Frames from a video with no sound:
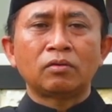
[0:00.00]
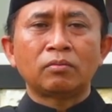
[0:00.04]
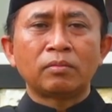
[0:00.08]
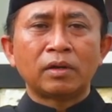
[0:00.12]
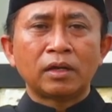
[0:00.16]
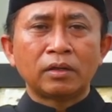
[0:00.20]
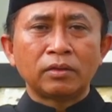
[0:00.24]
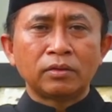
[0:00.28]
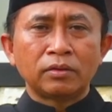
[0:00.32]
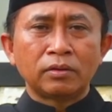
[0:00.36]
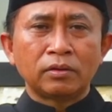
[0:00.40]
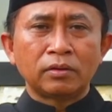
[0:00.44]

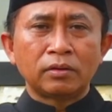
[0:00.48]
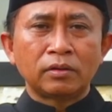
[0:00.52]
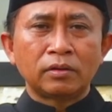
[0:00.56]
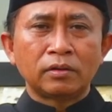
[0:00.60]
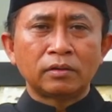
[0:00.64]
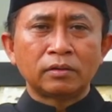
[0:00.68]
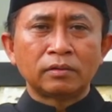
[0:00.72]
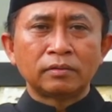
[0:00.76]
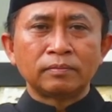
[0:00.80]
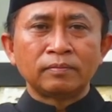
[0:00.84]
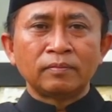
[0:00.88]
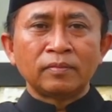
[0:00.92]
Ramadan
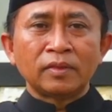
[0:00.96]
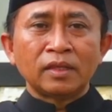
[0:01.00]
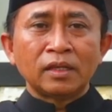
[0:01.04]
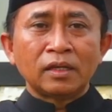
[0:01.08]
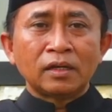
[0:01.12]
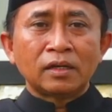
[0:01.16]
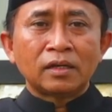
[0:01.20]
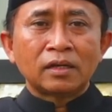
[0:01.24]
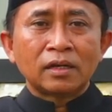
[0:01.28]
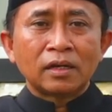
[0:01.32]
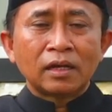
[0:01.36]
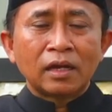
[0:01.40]

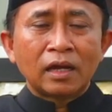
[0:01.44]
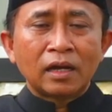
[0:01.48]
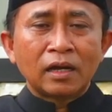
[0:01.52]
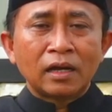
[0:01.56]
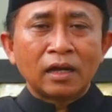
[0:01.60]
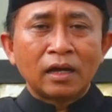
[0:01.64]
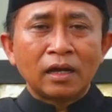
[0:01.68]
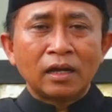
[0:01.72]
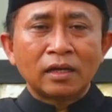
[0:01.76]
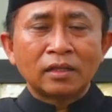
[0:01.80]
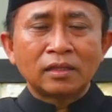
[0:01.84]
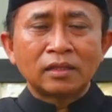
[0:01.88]
dengan
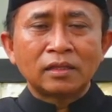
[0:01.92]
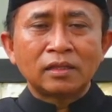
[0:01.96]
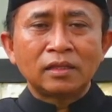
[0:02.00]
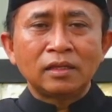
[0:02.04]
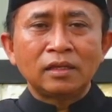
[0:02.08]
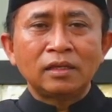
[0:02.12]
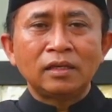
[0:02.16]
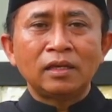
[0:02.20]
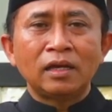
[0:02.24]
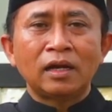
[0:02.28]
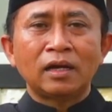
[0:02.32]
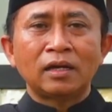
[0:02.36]

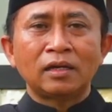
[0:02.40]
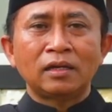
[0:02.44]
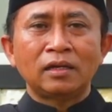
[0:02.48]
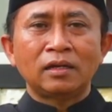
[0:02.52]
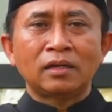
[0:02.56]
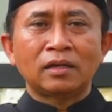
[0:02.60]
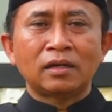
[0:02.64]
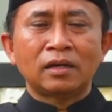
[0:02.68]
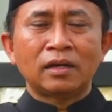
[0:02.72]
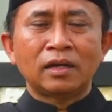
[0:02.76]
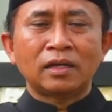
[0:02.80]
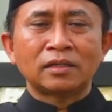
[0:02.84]
hati yang
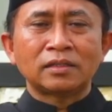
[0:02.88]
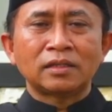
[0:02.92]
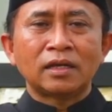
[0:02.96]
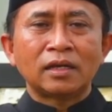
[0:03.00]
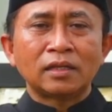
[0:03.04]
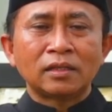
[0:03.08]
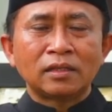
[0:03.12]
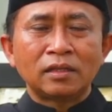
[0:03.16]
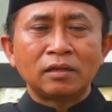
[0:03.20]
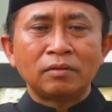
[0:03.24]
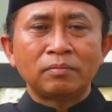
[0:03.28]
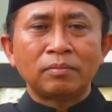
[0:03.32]
ikhlas,
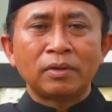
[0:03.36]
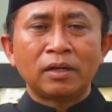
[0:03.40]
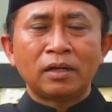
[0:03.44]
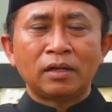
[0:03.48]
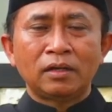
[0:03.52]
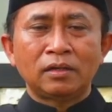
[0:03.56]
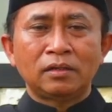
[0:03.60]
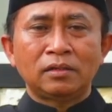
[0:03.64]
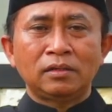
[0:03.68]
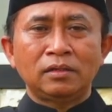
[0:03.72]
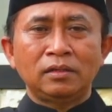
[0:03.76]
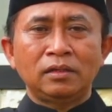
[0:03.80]
hati
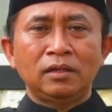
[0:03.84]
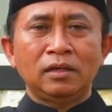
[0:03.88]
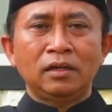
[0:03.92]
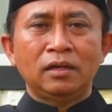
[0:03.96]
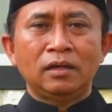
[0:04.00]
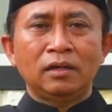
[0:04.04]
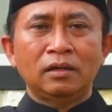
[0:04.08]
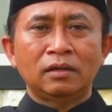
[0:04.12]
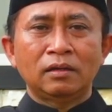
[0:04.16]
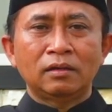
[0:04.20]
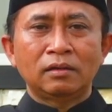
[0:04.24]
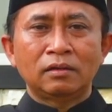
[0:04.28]

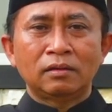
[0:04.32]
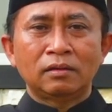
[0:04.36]
bahagia.